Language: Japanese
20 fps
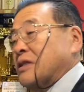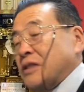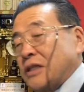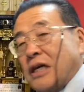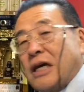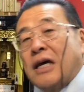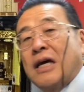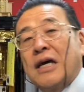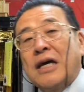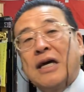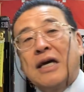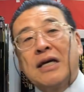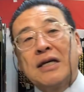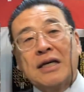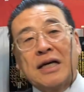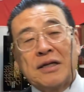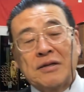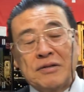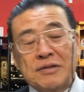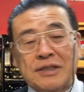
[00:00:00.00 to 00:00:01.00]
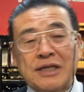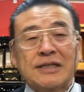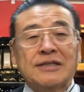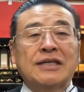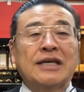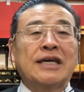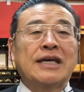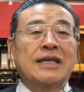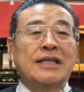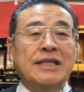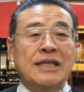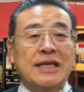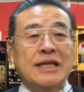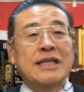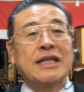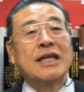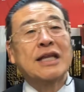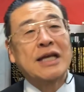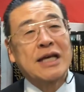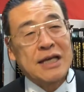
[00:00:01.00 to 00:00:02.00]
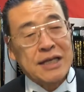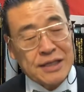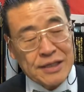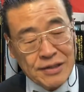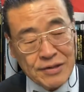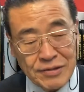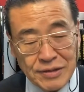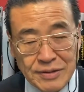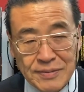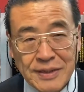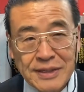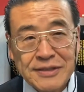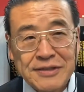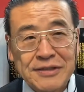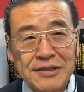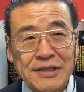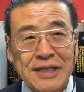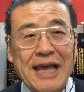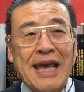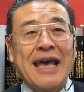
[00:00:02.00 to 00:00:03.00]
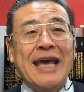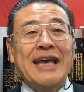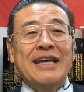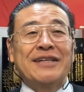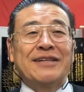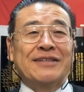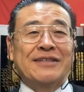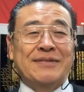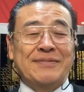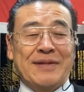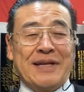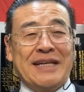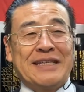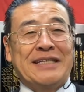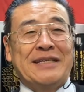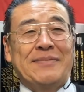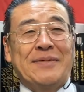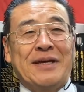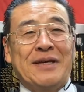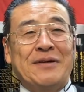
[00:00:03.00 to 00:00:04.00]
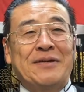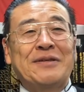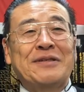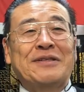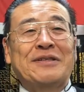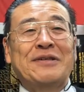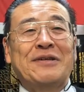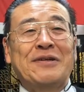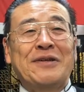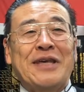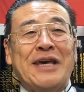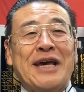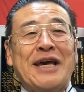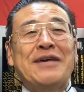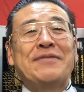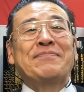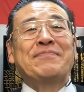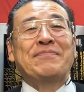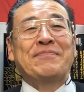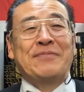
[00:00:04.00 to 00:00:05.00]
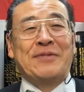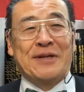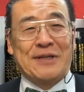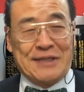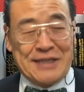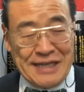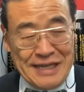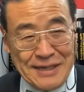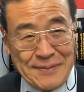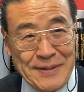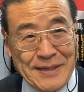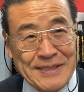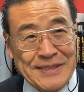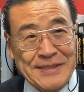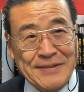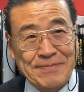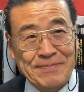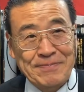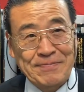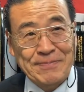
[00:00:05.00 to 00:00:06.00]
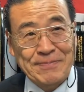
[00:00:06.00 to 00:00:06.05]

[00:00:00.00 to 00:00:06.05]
すね、あの、支えていただいておりますので、一つ皆様よろしくお願い申し上げます。